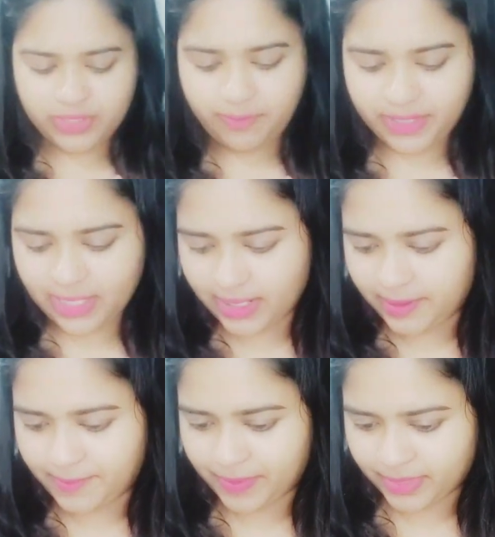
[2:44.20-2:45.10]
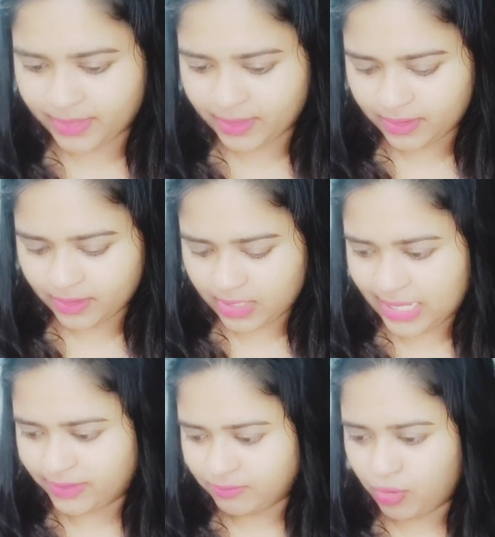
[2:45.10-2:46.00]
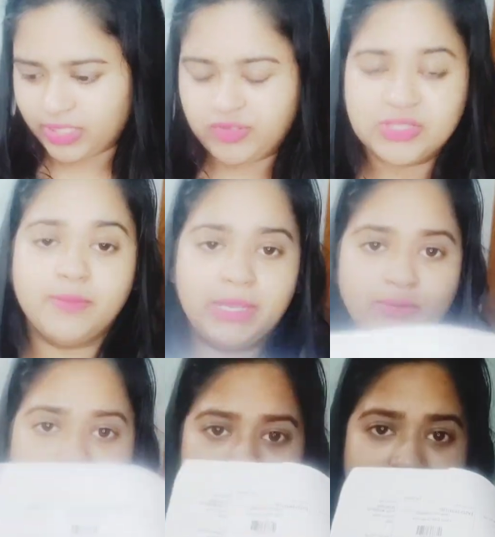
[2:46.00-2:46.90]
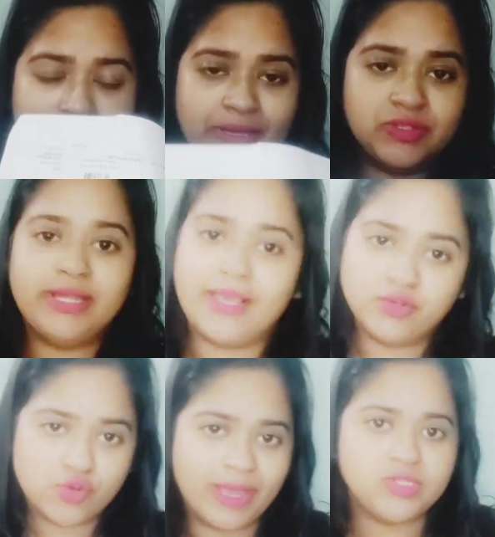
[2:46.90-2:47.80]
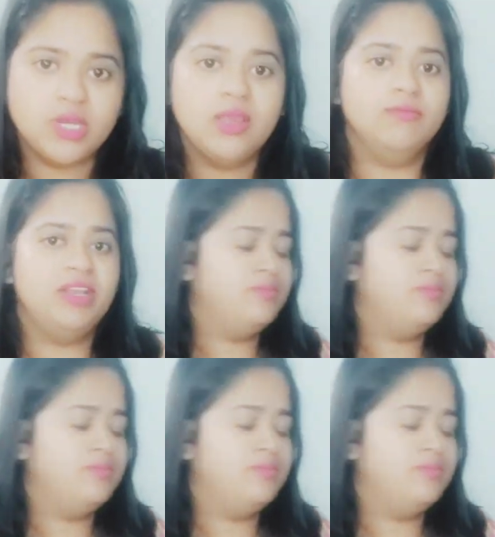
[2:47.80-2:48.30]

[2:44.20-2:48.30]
ये बिल है एंड बहुत अच्छे से बिल उन्होंने बना के भेजा थैंक यू सो मच बट